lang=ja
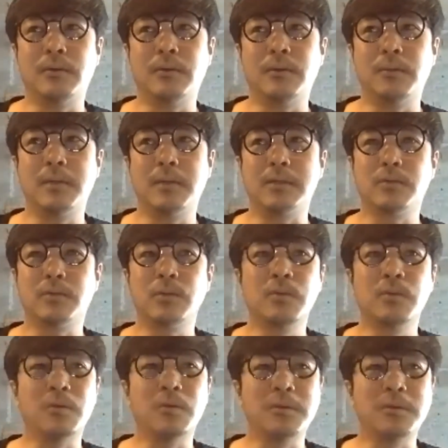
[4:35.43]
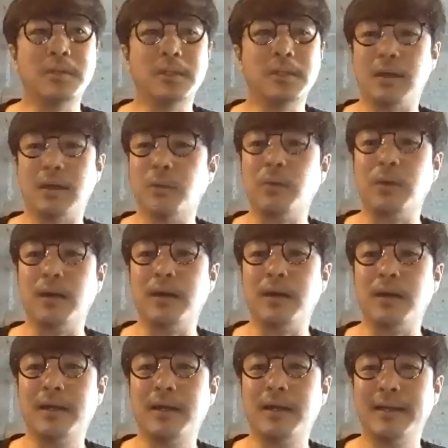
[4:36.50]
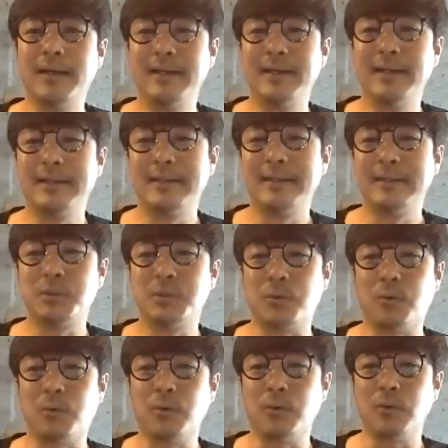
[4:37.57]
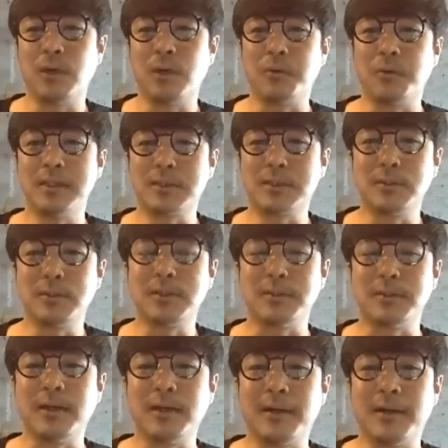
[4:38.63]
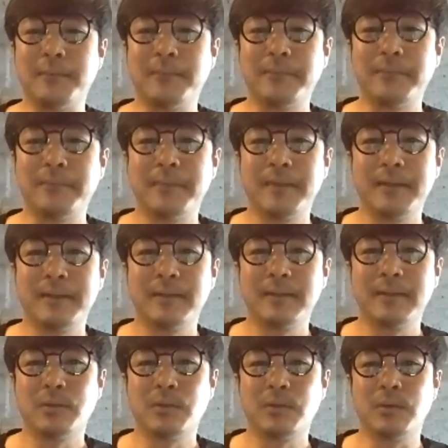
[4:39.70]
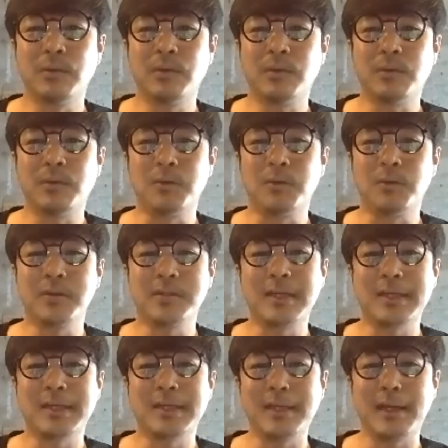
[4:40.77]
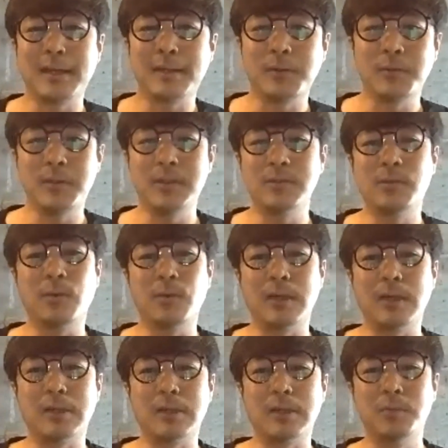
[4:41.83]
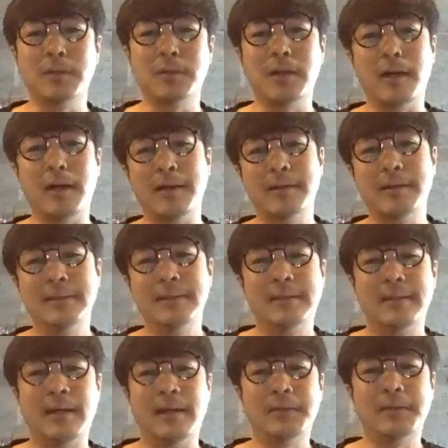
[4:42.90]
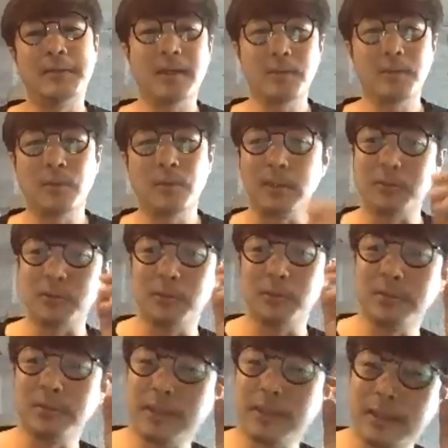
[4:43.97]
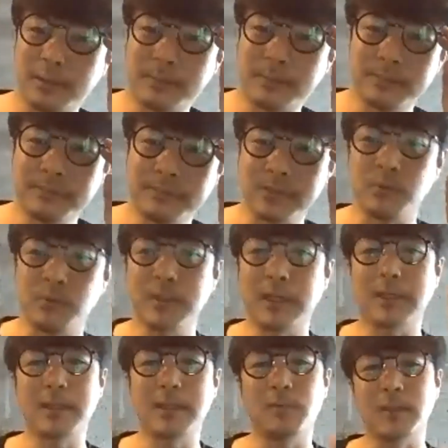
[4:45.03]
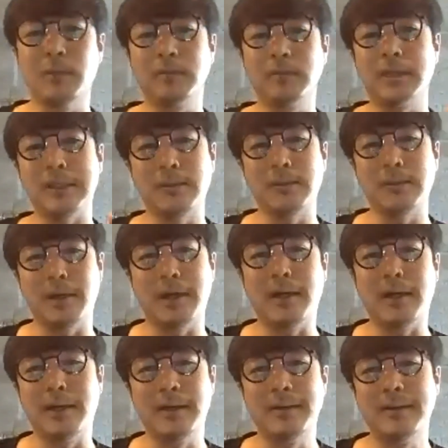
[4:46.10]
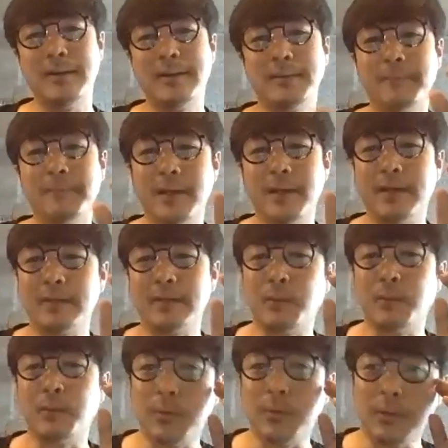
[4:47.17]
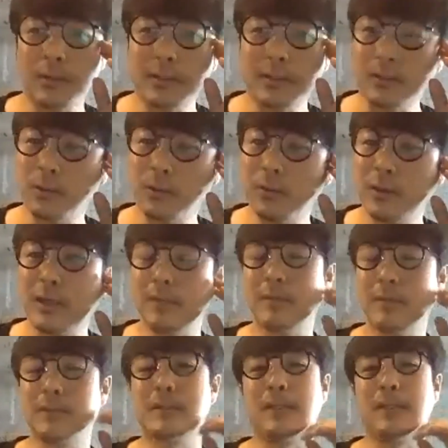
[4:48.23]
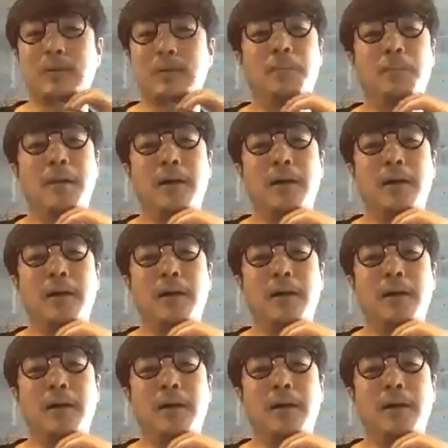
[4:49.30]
まあそういうものを見てた方が、ちょっと心が落ち着くっていうか、この、この先がウィズコロナと呼ぶか、アフターコロナと呼ぶか、まあ、それだけでもいろんな議論があのいろいろありますけど、まあ、う